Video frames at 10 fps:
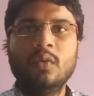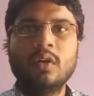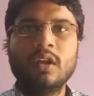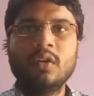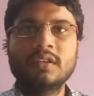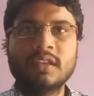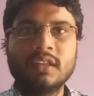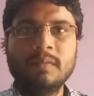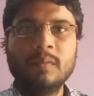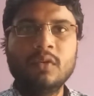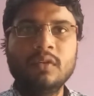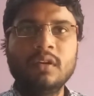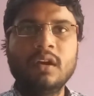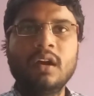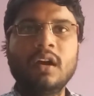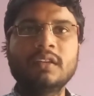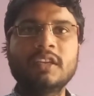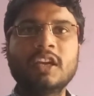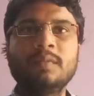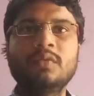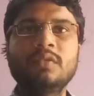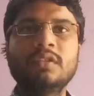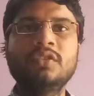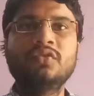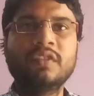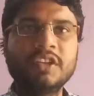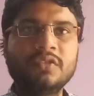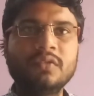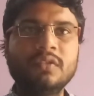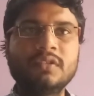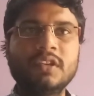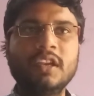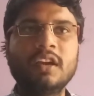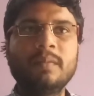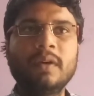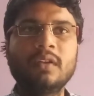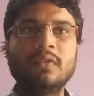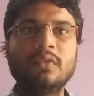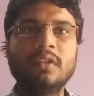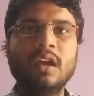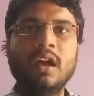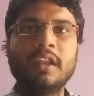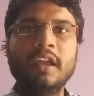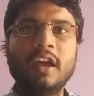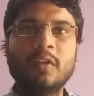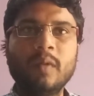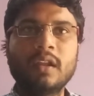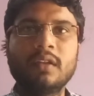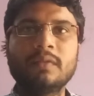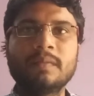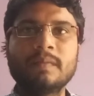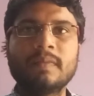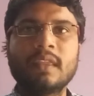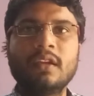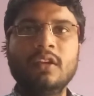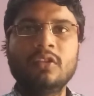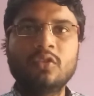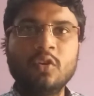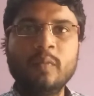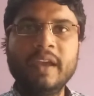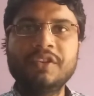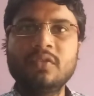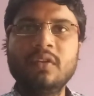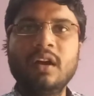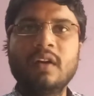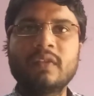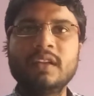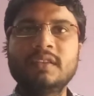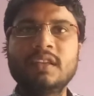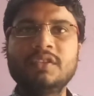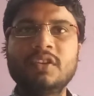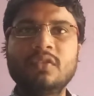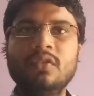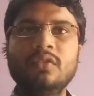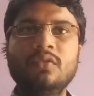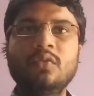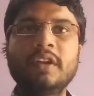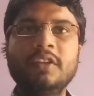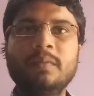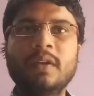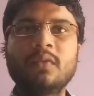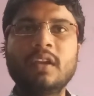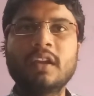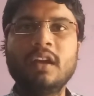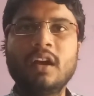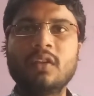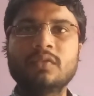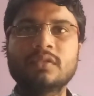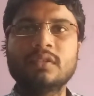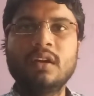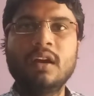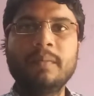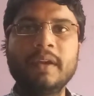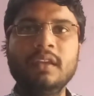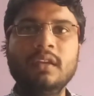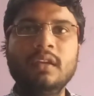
ఒకనొక సందర్భంలో ఆసియా కప్ టూ థౌజండ్ ట్వంటీ టూలో శ్రీలంక పాల్గొంటుందా అనే అనుమానాలు తొలి మ్యాచ్లో ఆఫ్ఘనిస్తాన్ చేతిలో నూట ఐదు పరుగులకే ఆల్అవుట్ ఆపై